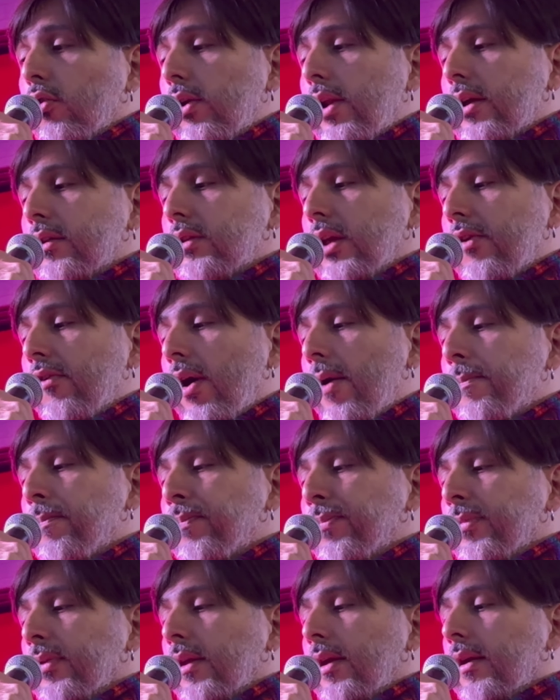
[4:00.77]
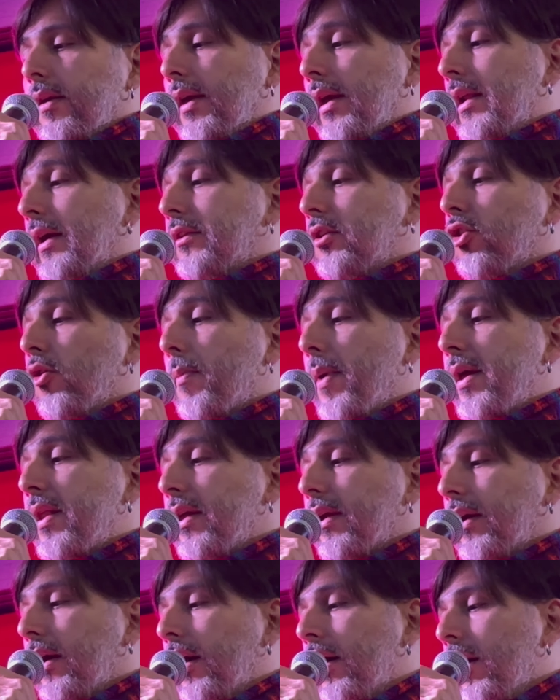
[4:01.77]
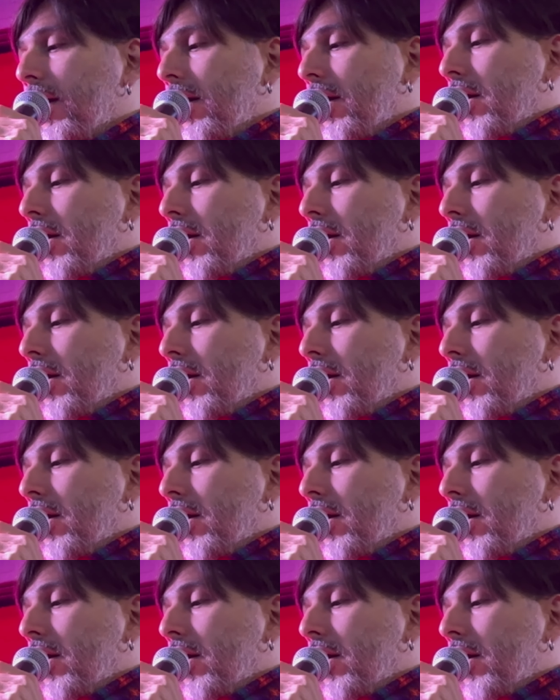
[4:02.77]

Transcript: colectiva que Latinoamérica